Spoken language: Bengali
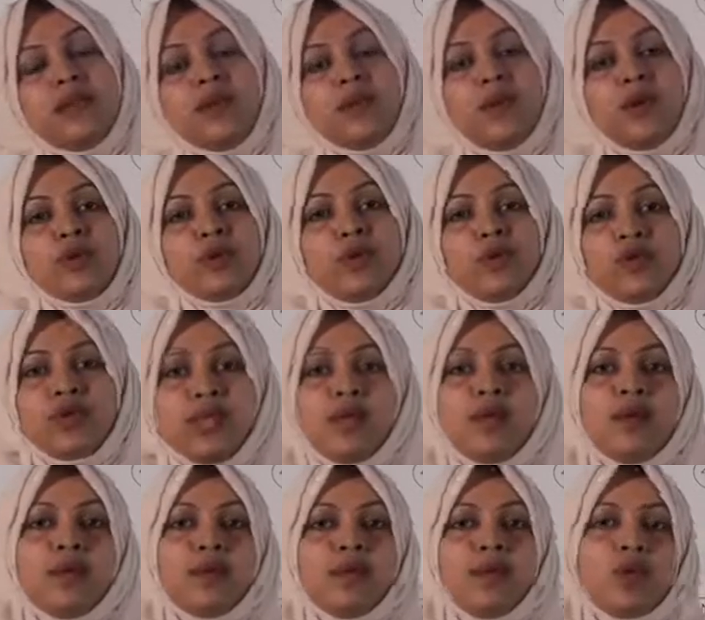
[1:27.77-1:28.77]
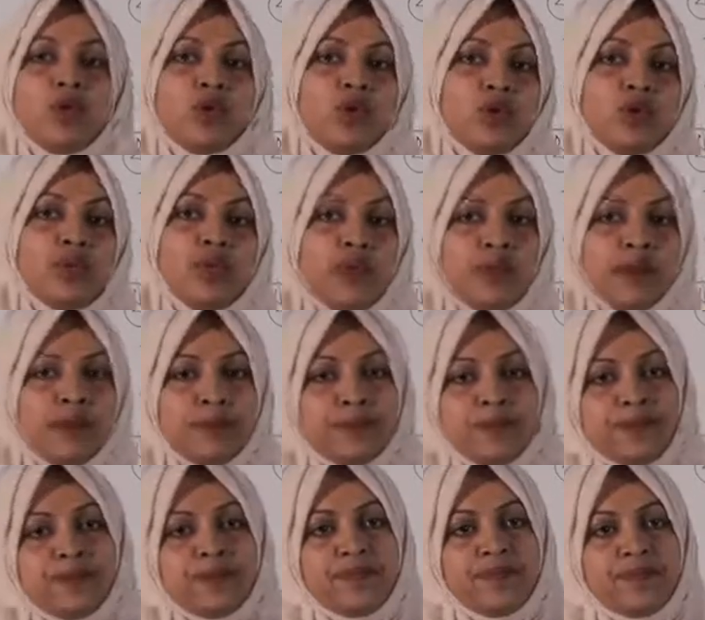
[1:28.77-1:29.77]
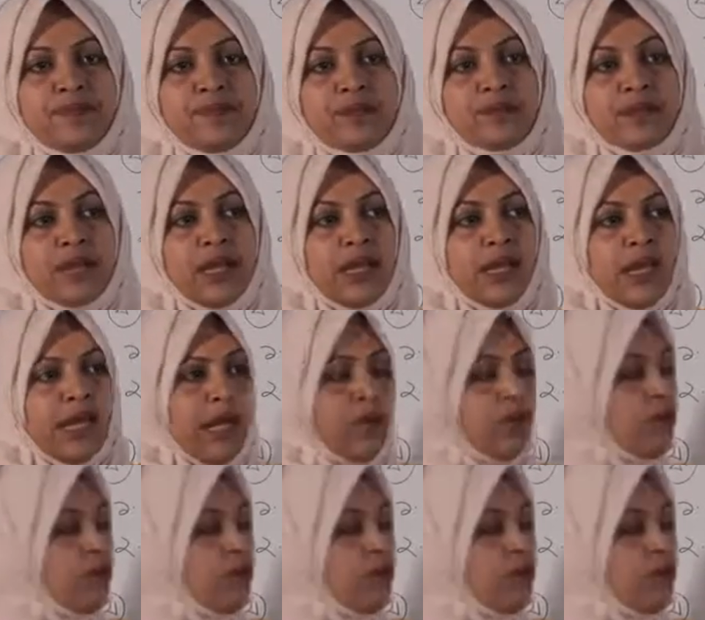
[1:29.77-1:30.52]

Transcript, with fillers: মূলধন বাজেটিংয়ের পদ্ধতির প্রয়োজন পড়ে